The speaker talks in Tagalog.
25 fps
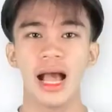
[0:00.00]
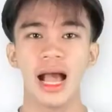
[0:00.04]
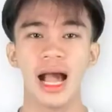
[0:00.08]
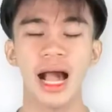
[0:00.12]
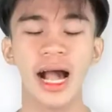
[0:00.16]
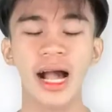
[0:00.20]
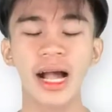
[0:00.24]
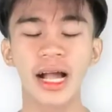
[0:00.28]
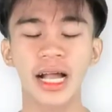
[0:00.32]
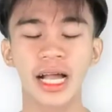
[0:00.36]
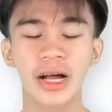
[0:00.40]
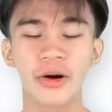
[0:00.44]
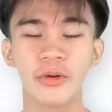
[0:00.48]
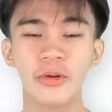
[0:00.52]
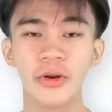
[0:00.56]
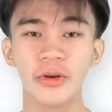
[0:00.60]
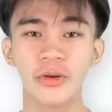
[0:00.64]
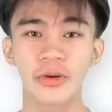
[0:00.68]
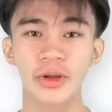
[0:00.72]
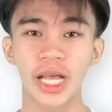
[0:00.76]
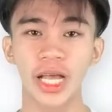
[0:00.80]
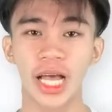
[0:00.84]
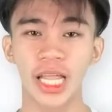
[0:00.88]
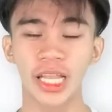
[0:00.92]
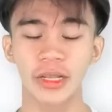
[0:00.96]
Ang
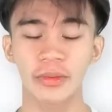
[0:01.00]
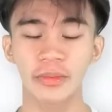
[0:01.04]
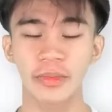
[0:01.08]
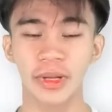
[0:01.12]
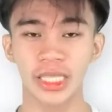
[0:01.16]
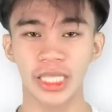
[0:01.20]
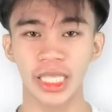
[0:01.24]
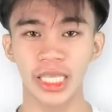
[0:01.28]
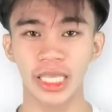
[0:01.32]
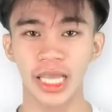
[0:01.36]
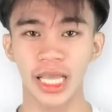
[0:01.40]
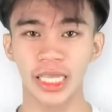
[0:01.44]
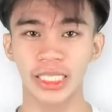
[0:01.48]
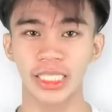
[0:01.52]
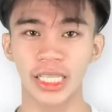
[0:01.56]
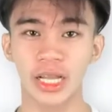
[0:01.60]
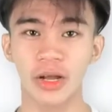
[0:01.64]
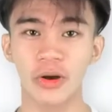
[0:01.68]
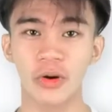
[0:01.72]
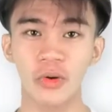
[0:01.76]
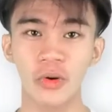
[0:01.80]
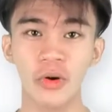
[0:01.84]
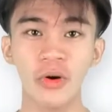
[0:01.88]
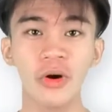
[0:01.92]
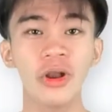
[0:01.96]
kahulugan ng matigas
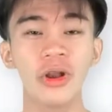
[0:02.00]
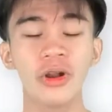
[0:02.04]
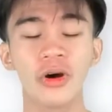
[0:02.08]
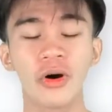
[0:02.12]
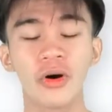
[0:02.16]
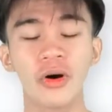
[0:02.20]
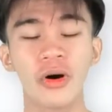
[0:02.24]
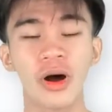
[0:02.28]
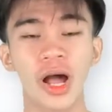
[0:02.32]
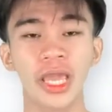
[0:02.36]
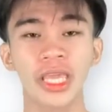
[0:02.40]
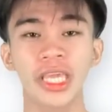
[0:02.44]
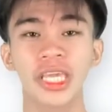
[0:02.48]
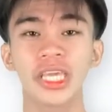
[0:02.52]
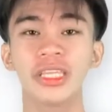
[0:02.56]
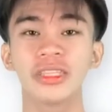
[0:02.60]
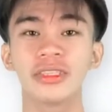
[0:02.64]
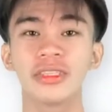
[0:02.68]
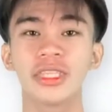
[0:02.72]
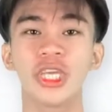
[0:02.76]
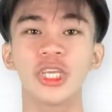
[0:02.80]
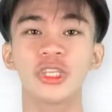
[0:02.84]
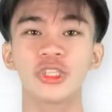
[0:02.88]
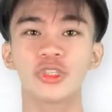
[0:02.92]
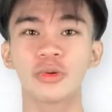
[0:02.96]
ang ulo ay
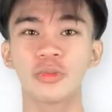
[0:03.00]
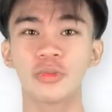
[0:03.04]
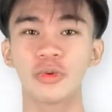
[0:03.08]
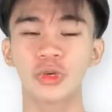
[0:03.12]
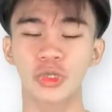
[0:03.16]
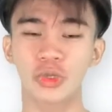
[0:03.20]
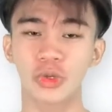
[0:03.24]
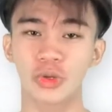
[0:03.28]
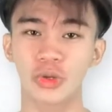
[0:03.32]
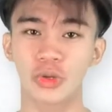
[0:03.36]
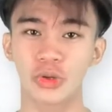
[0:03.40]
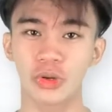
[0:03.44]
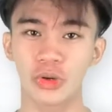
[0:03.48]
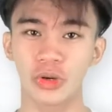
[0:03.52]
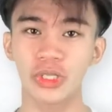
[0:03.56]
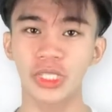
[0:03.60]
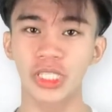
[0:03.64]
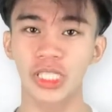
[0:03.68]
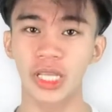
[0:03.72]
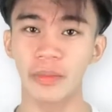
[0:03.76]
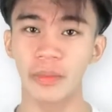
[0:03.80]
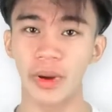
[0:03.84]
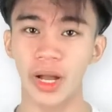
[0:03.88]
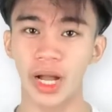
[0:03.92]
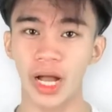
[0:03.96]
hindi sumusunod
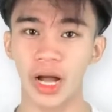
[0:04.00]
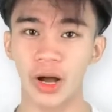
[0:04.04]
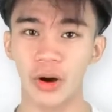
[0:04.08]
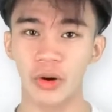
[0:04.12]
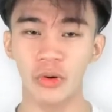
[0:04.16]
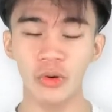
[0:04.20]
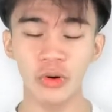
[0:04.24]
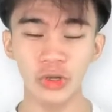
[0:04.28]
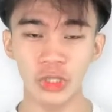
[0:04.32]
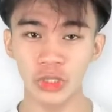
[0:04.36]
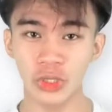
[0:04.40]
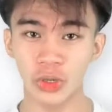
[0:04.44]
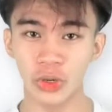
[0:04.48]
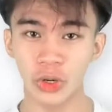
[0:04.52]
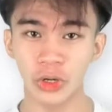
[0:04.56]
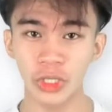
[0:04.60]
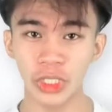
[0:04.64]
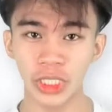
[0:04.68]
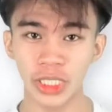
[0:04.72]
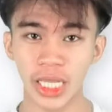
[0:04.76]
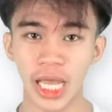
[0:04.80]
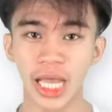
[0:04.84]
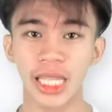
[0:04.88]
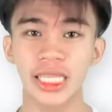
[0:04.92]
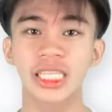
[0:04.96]
sa mga
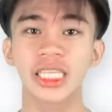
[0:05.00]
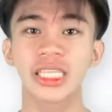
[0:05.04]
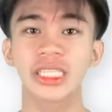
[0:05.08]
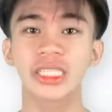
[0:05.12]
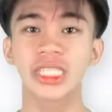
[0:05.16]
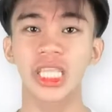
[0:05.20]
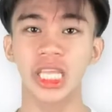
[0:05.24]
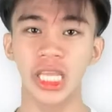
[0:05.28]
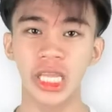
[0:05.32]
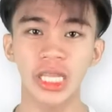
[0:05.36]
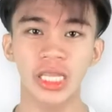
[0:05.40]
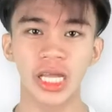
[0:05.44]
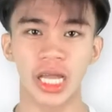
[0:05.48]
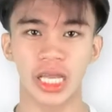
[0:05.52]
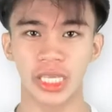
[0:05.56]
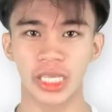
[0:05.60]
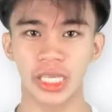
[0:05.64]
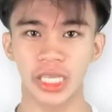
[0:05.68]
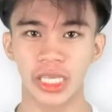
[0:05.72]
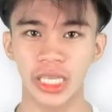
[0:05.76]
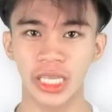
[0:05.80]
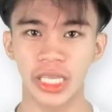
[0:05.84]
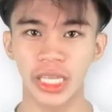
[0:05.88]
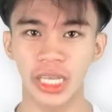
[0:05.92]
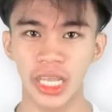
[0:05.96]
utos at hindi
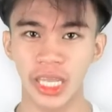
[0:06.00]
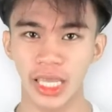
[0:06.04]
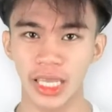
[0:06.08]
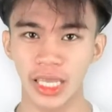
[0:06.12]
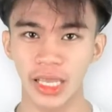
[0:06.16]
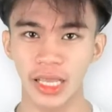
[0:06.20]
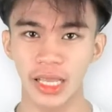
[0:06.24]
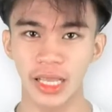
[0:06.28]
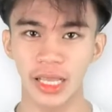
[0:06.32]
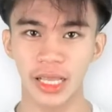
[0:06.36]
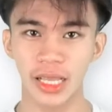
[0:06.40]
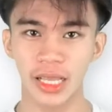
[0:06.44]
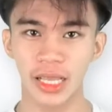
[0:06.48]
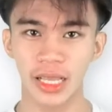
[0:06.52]
nakikinig.